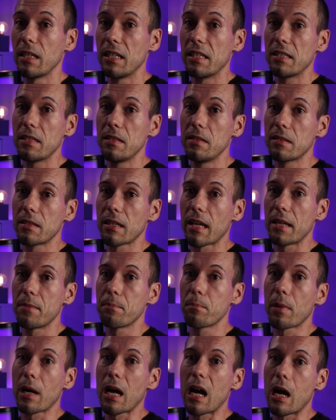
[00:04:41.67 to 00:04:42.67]
sind
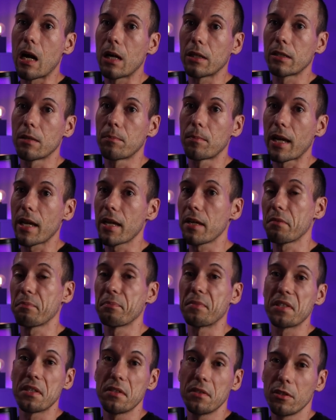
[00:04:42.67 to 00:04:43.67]
ein paar dabei,
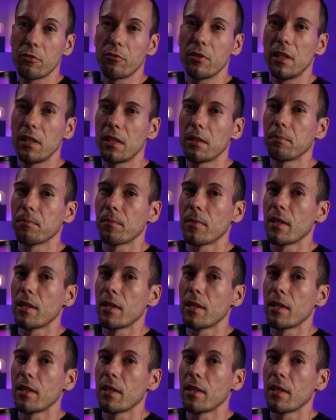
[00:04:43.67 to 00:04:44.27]
sind nicht viele.